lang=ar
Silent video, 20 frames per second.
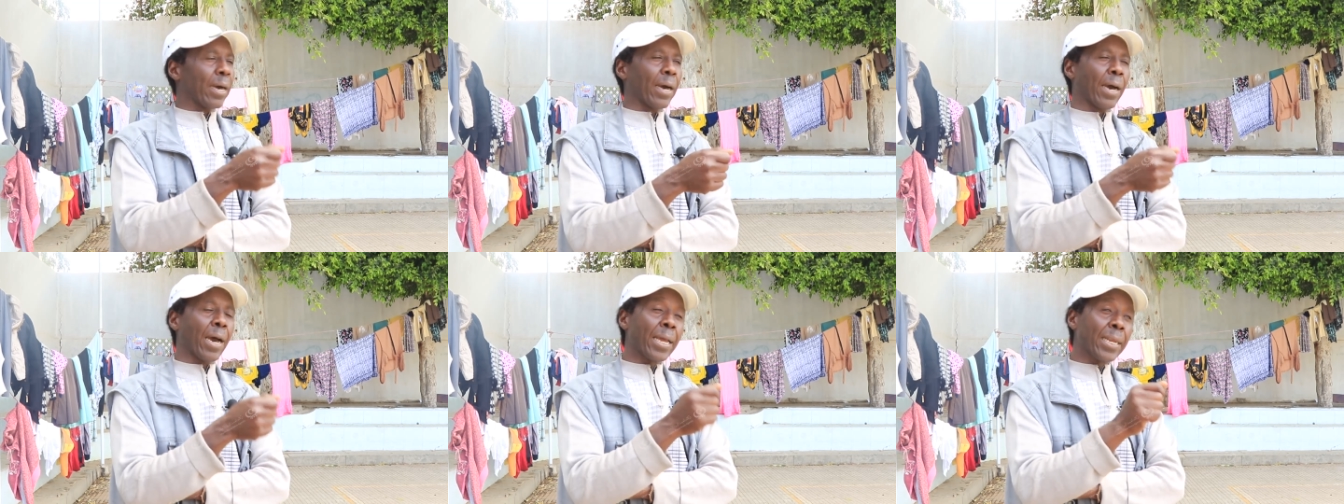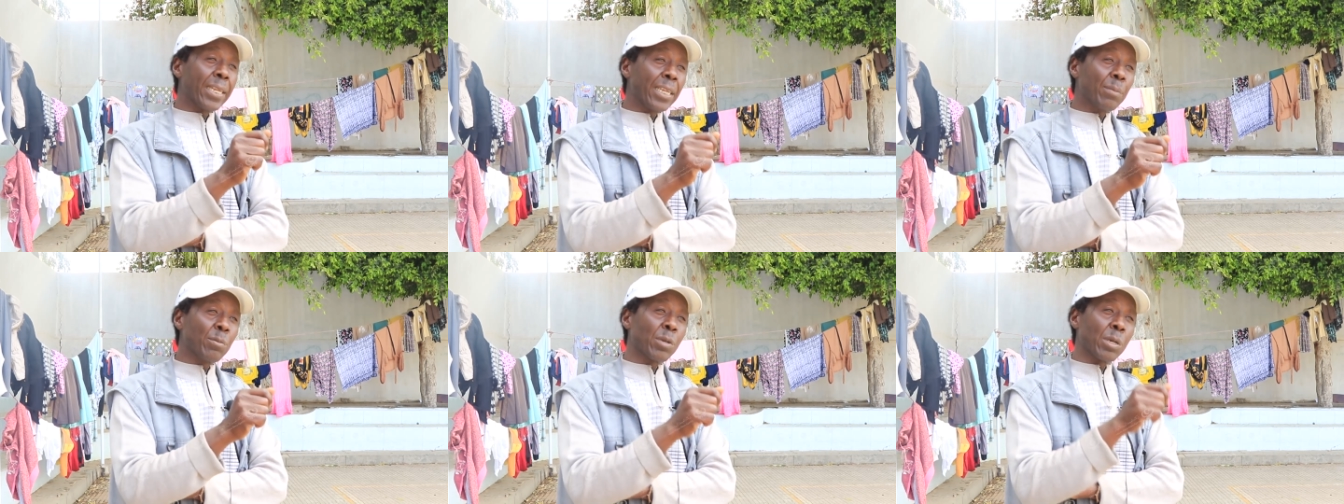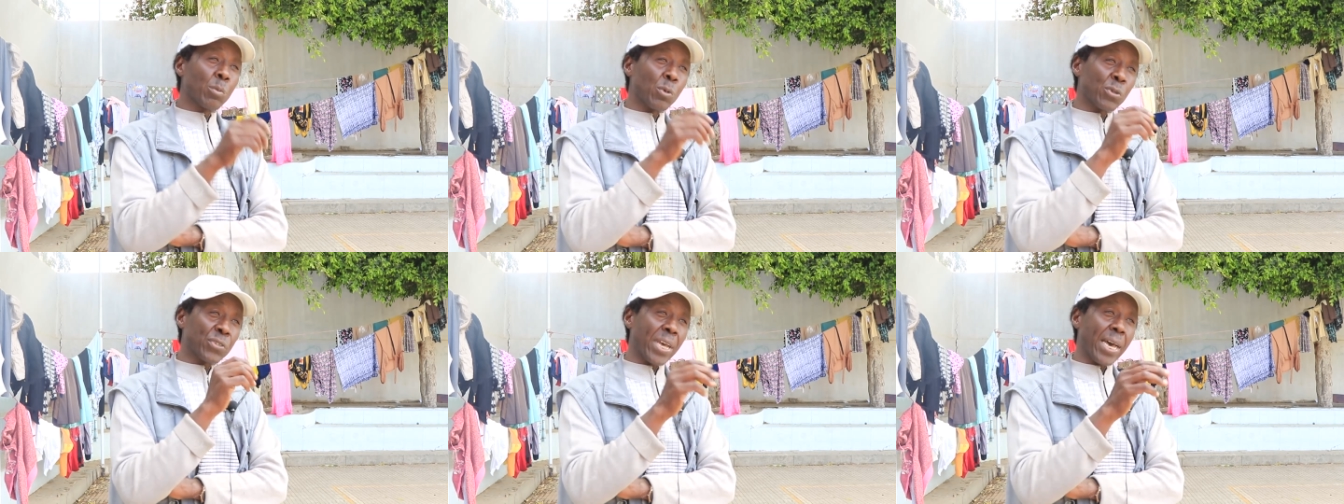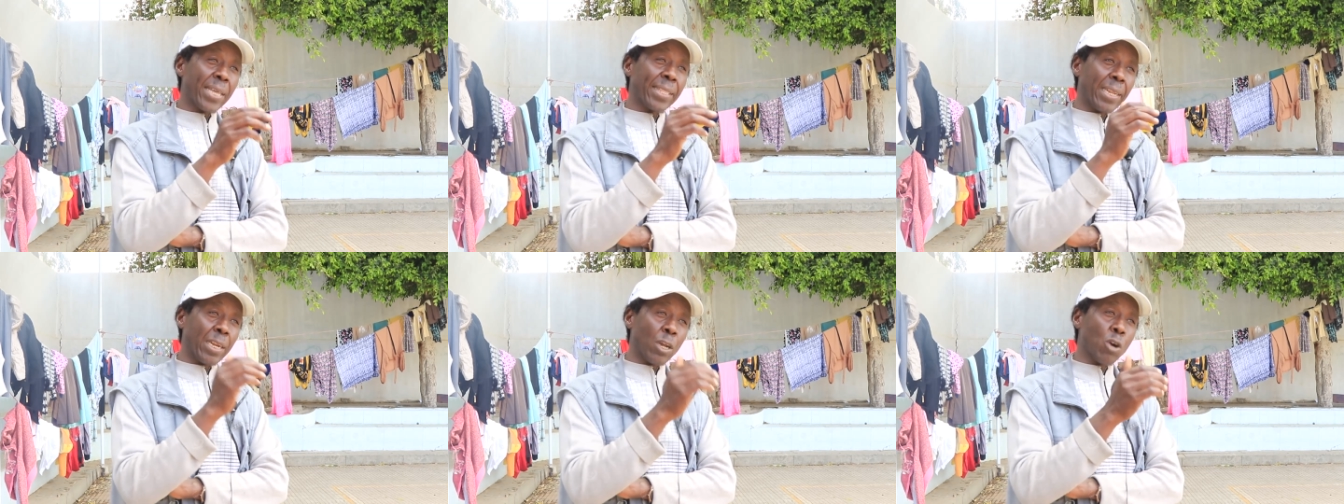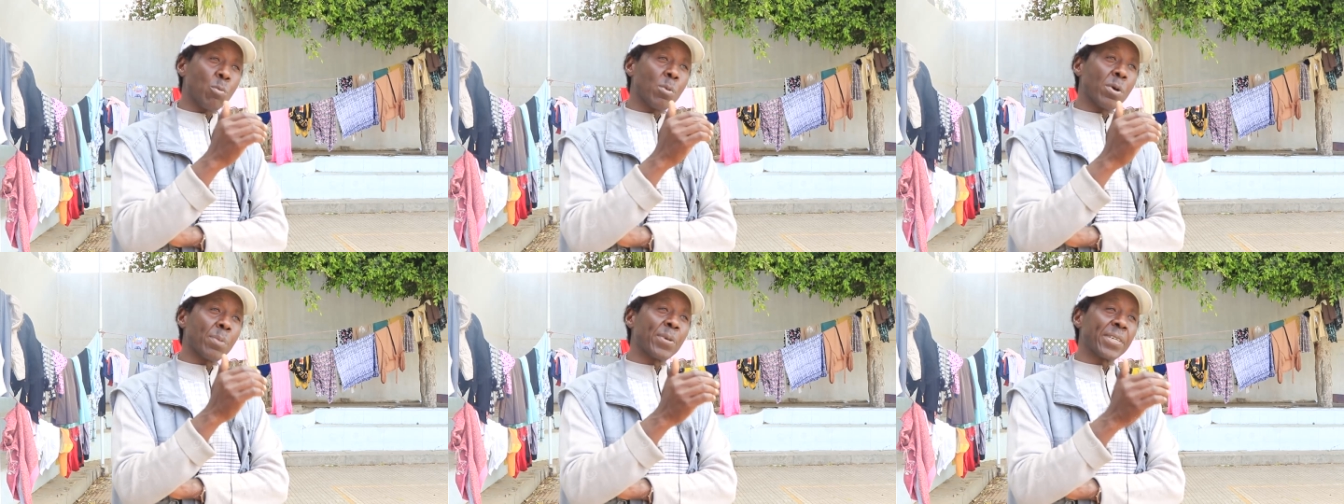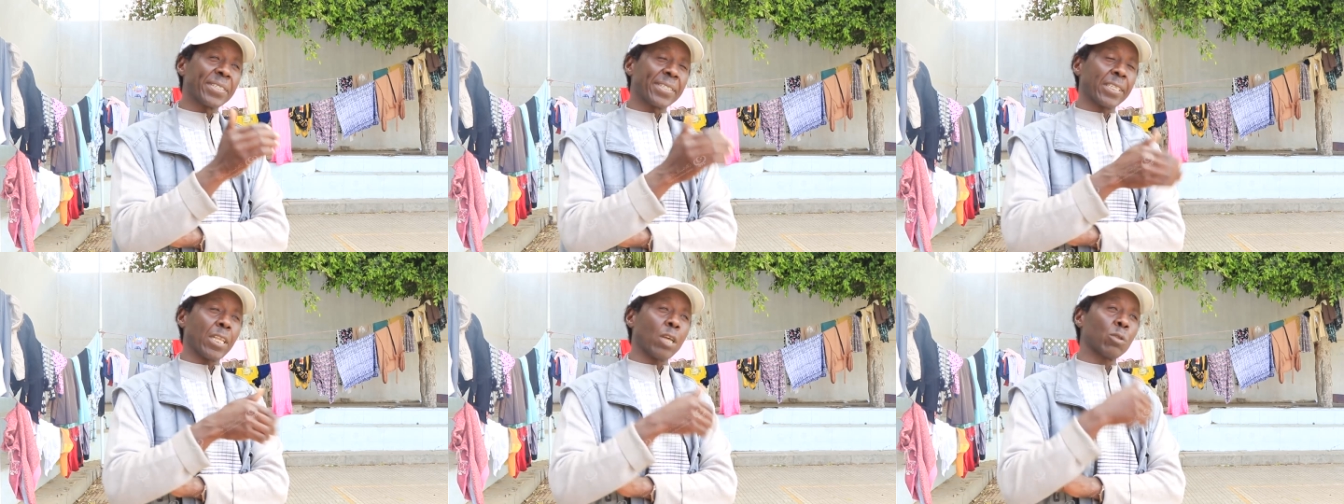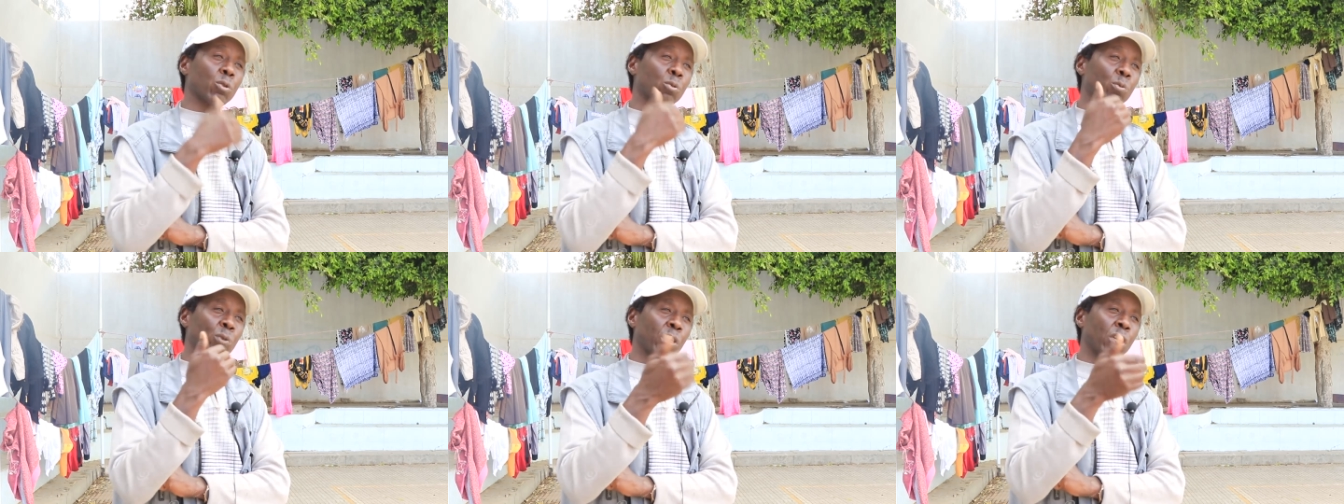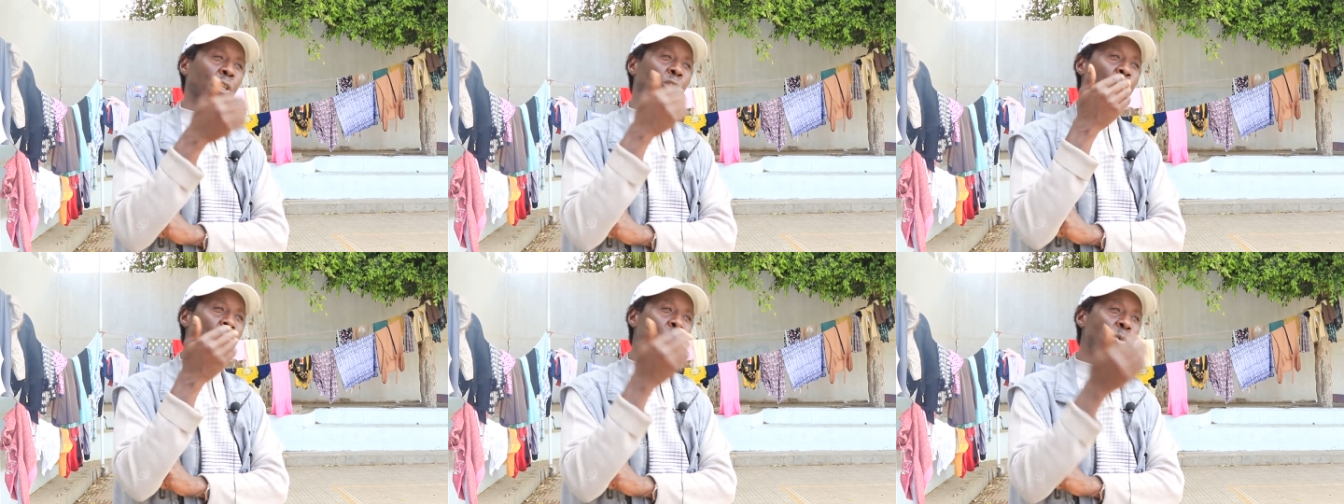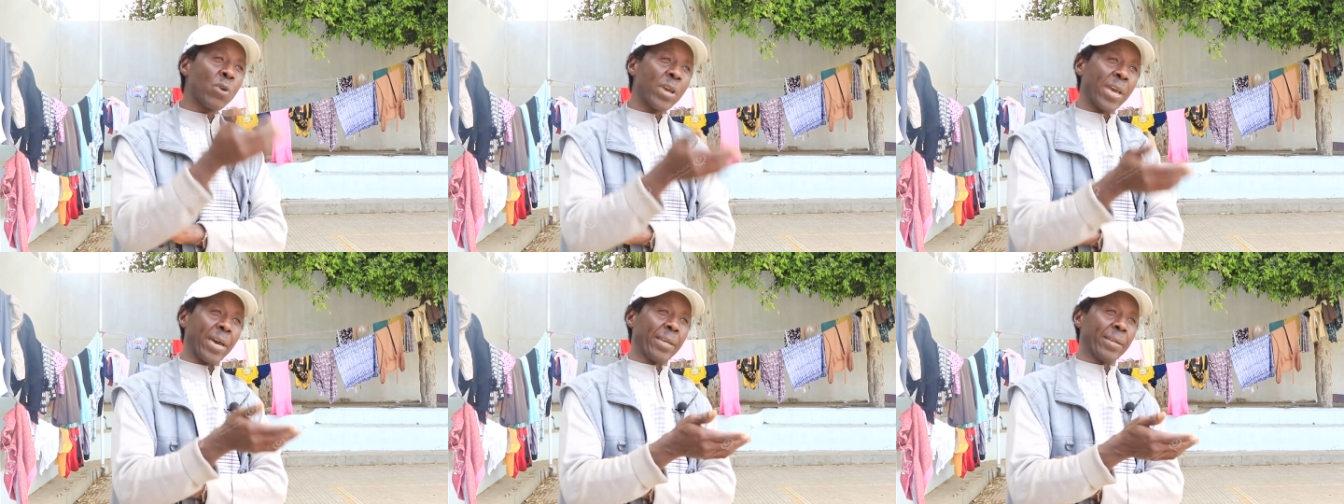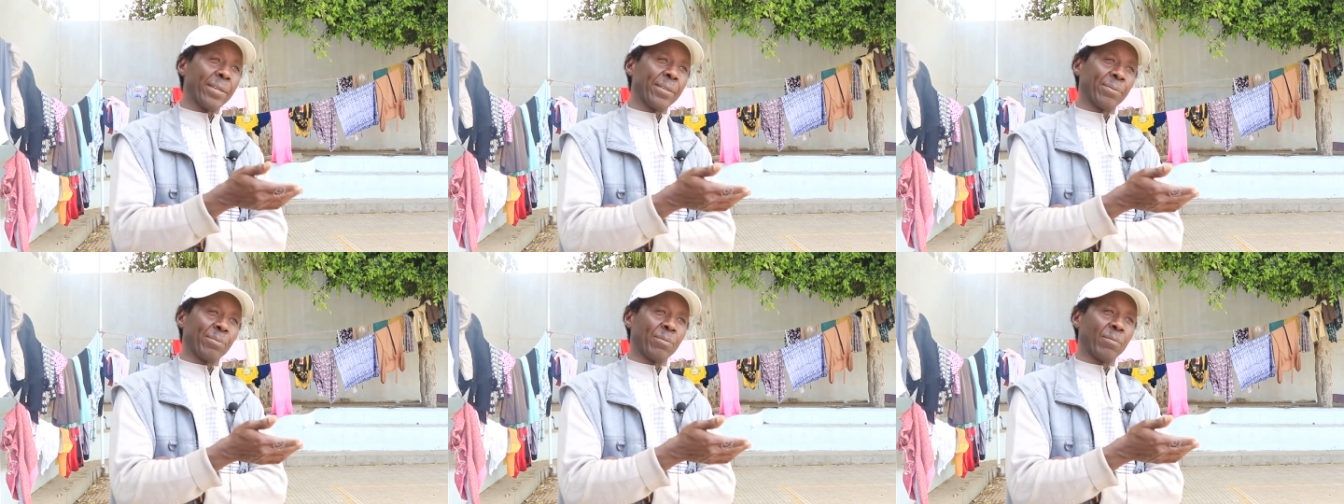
قليل من المساعدة اللي هم باستطاعتهم يقدموه يعني